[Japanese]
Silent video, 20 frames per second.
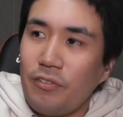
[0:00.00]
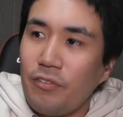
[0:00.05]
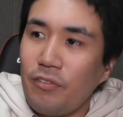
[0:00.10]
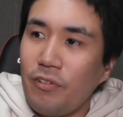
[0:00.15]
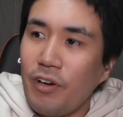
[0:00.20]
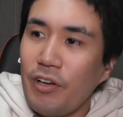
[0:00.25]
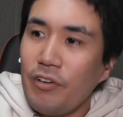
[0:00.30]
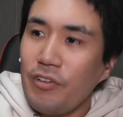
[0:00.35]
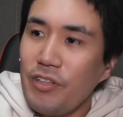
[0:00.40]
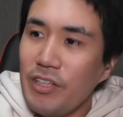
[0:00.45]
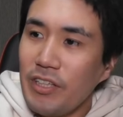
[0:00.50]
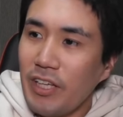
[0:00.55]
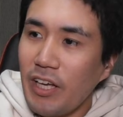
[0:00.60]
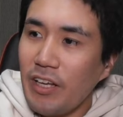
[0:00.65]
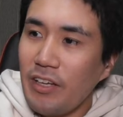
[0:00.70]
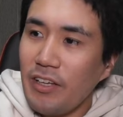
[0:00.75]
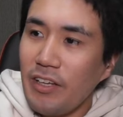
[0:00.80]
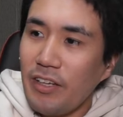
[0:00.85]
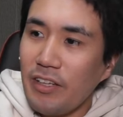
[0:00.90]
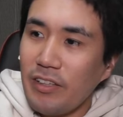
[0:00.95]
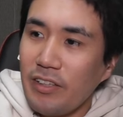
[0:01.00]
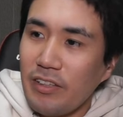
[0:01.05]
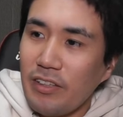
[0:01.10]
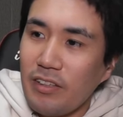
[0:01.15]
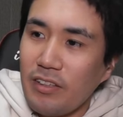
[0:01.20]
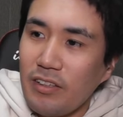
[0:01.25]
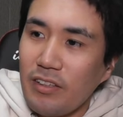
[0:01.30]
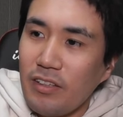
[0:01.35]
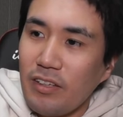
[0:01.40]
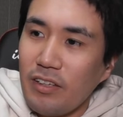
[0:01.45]
俺の意見に
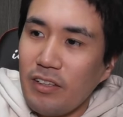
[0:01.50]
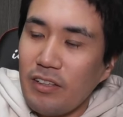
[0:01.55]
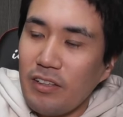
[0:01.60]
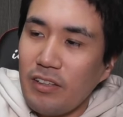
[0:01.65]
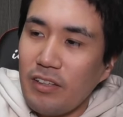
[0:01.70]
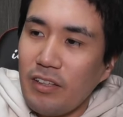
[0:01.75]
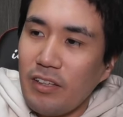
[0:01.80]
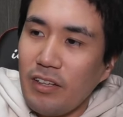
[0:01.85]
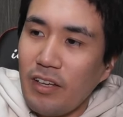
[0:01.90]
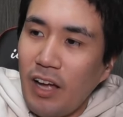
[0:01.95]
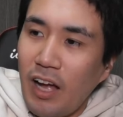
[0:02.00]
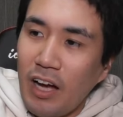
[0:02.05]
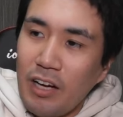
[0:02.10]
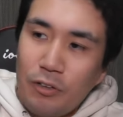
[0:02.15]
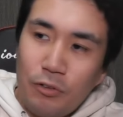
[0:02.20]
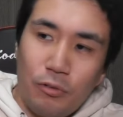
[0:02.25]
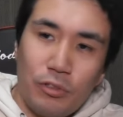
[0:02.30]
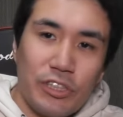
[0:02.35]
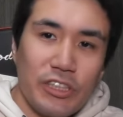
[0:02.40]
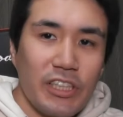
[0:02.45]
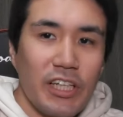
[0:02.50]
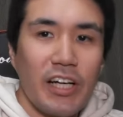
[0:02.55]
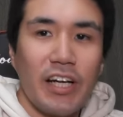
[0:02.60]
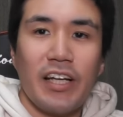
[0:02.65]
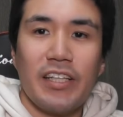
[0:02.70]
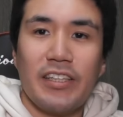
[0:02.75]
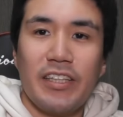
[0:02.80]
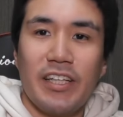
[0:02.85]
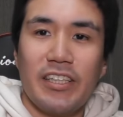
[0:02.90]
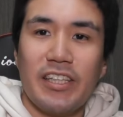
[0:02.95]
反抗しや
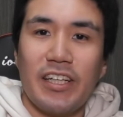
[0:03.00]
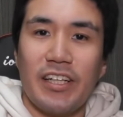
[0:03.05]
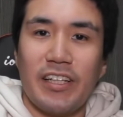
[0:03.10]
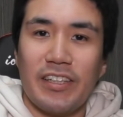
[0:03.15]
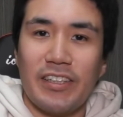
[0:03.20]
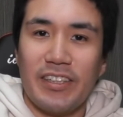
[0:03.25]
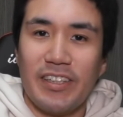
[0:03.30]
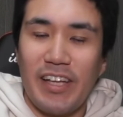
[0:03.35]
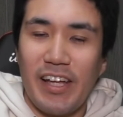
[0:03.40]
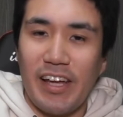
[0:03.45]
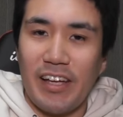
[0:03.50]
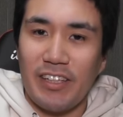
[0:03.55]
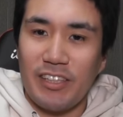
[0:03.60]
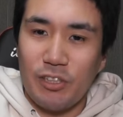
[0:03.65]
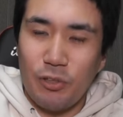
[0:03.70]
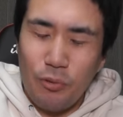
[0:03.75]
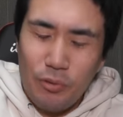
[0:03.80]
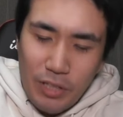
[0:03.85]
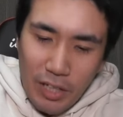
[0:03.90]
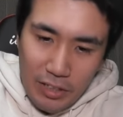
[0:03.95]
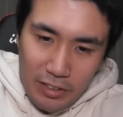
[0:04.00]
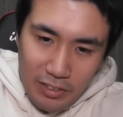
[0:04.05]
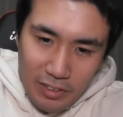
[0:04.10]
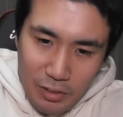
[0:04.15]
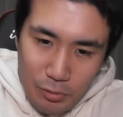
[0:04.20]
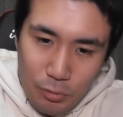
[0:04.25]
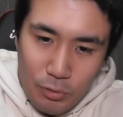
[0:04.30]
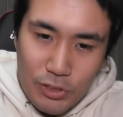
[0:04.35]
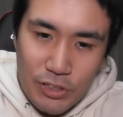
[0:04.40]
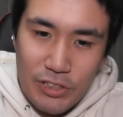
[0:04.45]
がってじゃなくて、そうなっ
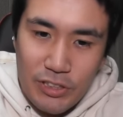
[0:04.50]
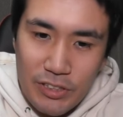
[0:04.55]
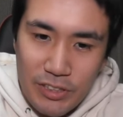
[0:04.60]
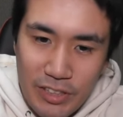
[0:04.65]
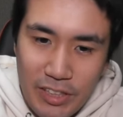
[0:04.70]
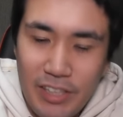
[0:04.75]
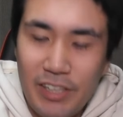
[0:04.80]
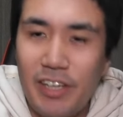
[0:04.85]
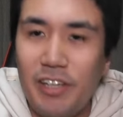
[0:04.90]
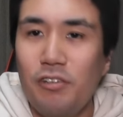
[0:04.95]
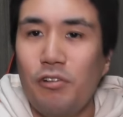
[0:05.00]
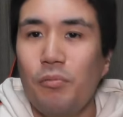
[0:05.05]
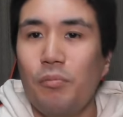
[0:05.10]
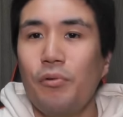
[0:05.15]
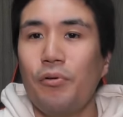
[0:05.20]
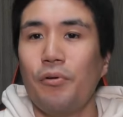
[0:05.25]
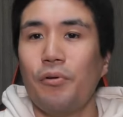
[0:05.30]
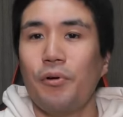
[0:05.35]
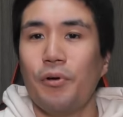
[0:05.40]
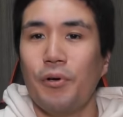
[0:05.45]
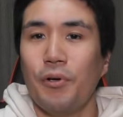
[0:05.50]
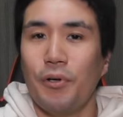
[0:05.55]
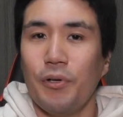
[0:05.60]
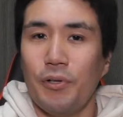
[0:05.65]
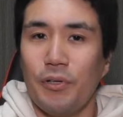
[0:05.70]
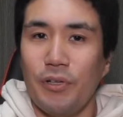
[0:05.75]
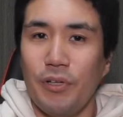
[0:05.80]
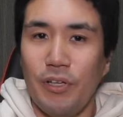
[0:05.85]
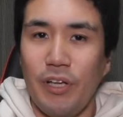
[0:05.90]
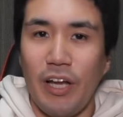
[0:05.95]
てほしいけれども、
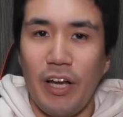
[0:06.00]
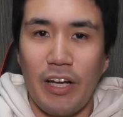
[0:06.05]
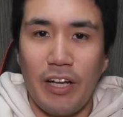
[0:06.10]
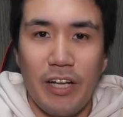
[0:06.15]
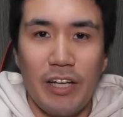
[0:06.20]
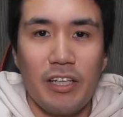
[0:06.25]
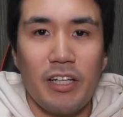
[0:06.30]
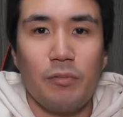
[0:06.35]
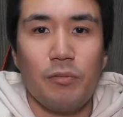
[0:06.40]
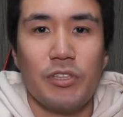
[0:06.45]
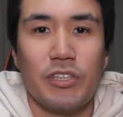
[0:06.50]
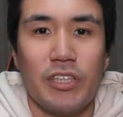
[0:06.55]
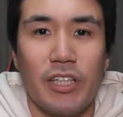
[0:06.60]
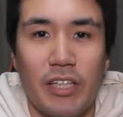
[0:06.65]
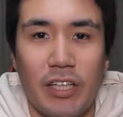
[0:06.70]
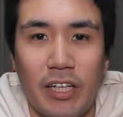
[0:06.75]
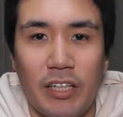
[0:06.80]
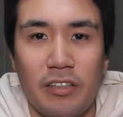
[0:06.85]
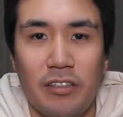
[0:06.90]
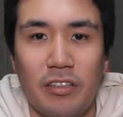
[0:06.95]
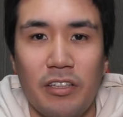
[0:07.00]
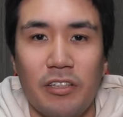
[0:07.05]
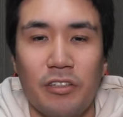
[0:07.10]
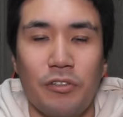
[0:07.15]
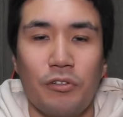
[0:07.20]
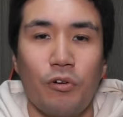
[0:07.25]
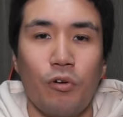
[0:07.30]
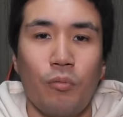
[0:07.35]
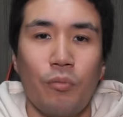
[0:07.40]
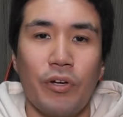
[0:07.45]
ならないかもしれないって
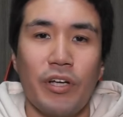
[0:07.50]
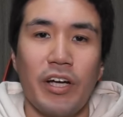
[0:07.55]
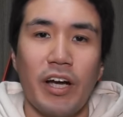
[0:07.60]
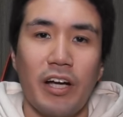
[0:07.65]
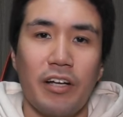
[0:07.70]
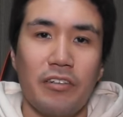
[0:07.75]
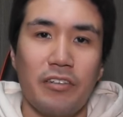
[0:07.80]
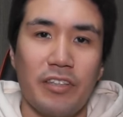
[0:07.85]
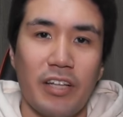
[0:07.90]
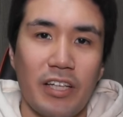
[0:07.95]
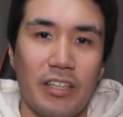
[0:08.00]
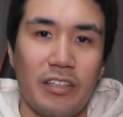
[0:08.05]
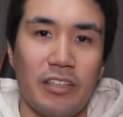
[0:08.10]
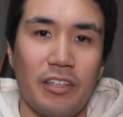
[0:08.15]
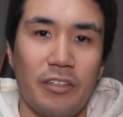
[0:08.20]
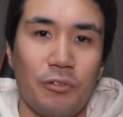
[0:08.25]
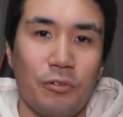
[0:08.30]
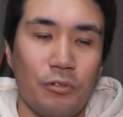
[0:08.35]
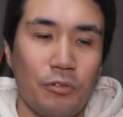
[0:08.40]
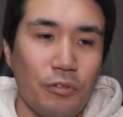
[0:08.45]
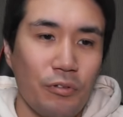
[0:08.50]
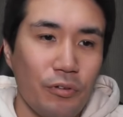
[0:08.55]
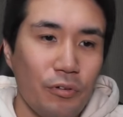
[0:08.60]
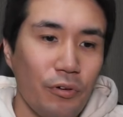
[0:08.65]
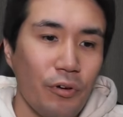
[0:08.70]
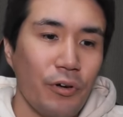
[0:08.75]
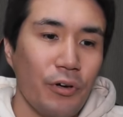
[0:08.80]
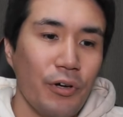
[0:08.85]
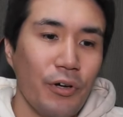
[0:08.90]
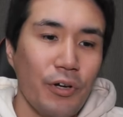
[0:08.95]
いう思いがあるんだっていうこと
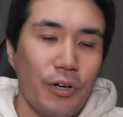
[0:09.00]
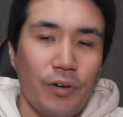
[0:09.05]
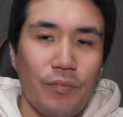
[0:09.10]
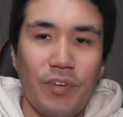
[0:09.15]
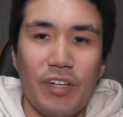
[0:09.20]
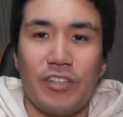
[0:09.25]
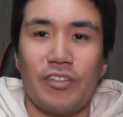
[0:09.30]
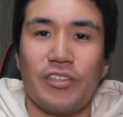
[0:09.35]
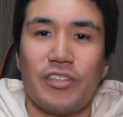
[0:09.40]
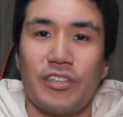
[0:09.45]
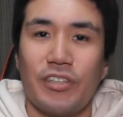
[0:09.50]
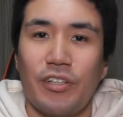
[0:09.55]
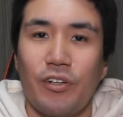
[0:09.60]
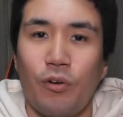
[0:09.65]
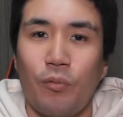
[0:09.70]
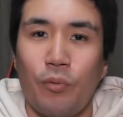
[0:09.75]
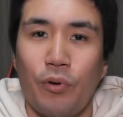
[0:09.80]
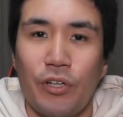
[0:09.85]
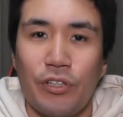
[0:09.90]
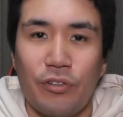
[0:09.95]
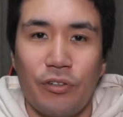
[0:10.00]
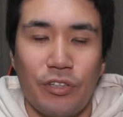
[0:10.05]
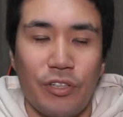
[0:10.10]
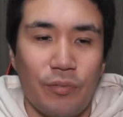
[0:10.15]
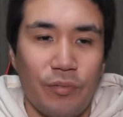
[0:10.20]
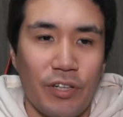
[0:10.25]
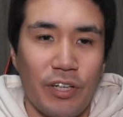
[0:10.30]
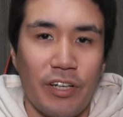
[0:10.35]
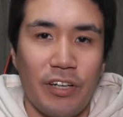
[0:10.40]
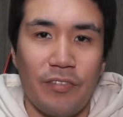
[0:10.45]
を、まあ一つ覚えておいて
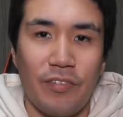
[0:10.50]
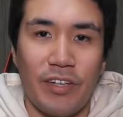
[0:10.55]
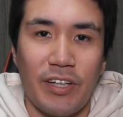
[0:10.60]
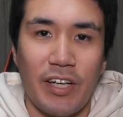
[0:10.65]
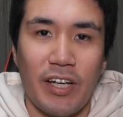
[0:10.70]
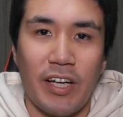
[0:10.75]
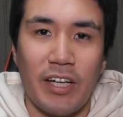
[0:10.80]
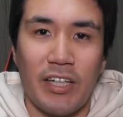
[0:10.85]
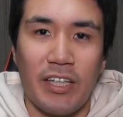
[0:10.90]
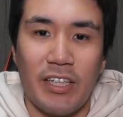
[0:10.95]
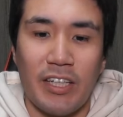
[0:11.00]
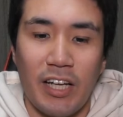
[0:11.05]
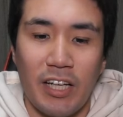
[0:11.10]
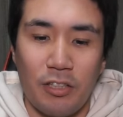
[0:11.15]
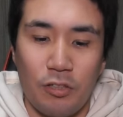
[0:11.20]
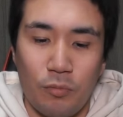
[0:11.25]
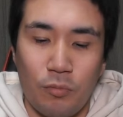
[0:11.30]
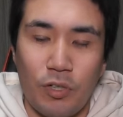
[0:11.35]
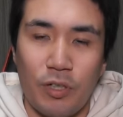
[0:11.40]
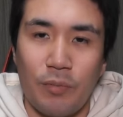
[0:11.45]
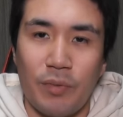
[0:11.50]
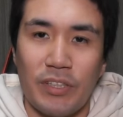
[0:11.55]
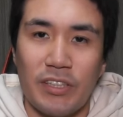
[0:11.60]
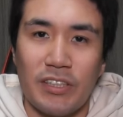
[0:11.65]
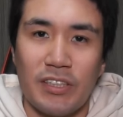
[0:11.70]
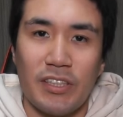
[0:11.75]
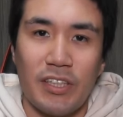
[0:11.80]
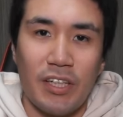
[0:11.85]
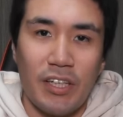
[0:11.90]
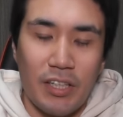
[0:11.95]
もらえればいいなと思いま
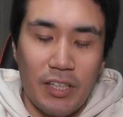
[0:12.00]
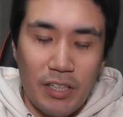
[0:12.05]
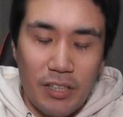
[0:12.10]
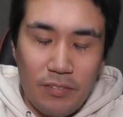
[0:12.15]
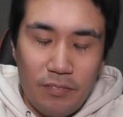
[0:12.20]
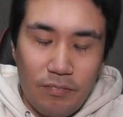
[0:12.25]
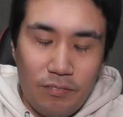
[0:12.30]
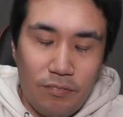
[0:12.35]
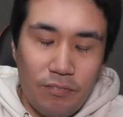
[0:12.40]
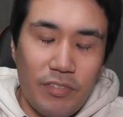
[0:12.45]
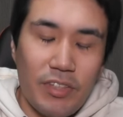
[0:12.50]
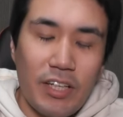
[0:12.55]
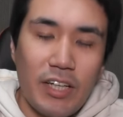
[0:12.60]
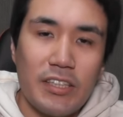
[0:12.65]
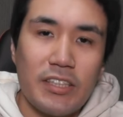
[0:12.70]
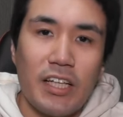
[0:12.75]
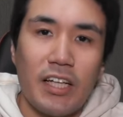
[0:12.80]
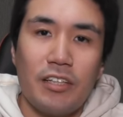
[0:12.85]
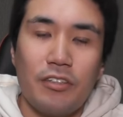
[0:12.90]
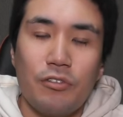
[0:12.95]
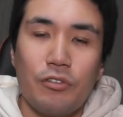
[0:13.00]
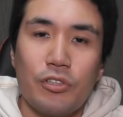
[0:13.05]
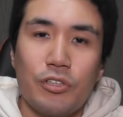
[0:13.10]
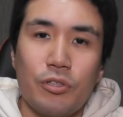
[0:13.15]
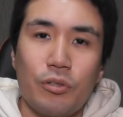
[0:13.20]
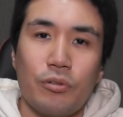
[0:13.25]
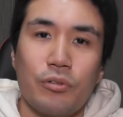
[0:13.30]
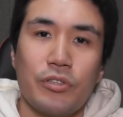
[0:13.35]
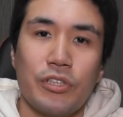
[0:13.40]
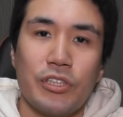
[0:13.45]
す。皆さんの
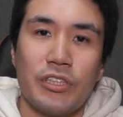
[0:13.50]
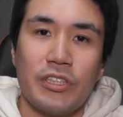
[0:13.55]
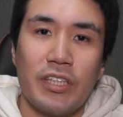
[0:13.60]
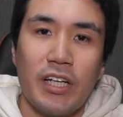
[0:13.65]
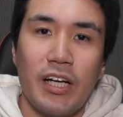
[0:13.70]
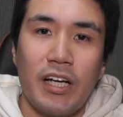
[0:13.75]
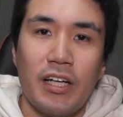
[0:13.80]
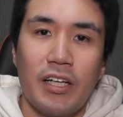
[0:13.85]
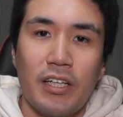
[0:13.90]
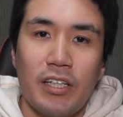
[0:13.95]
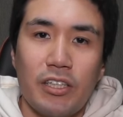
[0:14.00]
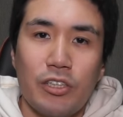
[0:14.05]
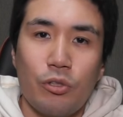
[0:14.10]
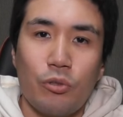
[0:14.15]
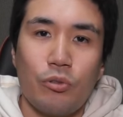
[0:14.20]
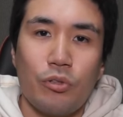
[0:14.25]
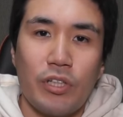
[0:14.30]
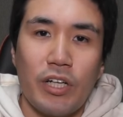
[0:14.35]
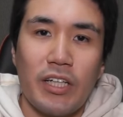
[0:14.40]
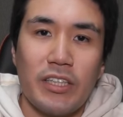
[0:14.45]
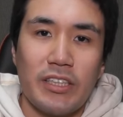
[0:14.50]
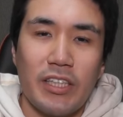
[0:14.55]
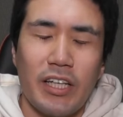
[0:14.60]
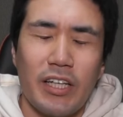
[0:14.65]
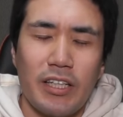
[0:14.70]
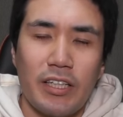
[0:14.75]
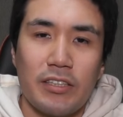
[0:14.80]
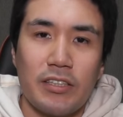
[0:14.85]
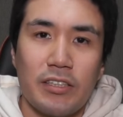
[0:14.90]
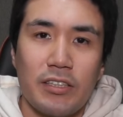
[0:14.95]
食が、
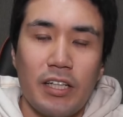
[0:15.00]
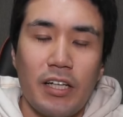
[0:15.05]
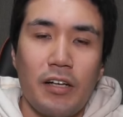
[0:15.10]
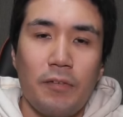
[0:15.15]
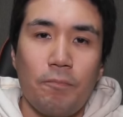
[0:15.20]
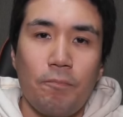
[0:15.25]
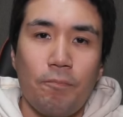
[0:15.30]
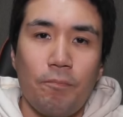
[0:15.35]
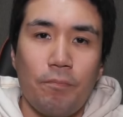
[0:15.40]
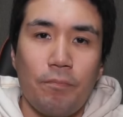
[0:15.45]
生活が